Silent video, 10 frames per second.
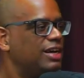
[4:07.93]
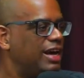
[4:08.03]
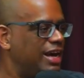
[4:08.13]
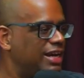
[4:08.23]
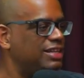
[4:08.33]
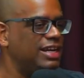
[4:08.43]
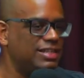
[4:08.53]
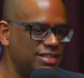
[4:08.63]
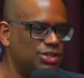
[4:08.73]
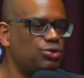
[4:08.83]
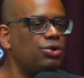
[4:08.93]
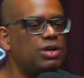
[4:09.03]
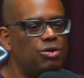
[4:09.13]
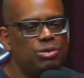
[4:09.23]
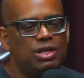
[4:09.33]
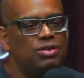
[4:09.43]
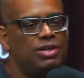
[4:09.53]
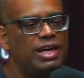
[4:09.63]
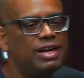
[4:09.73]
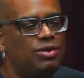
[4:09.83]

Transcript: era interessante colocar um modelo negão.